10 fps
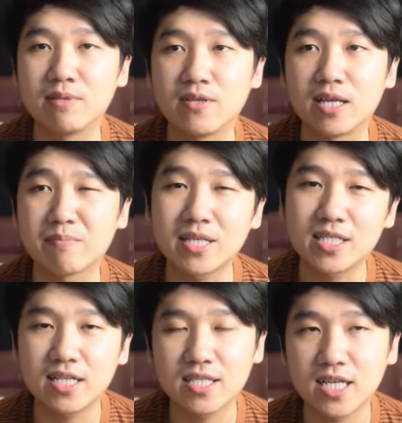seperti yang penting
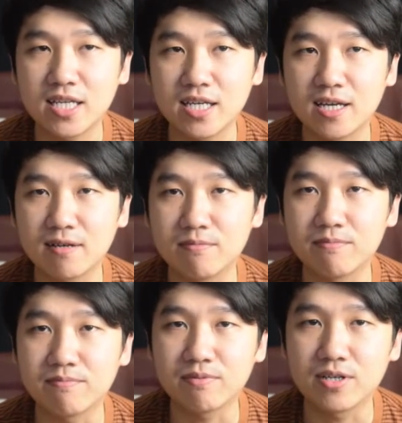ceritanya yang
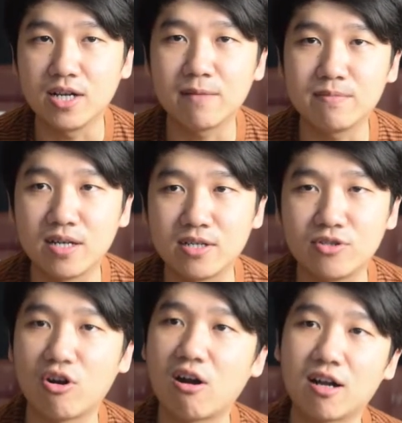gelap dan
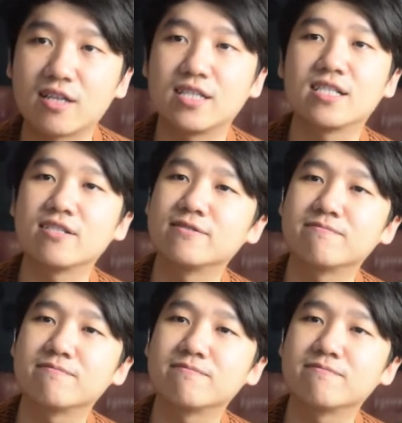dark gitu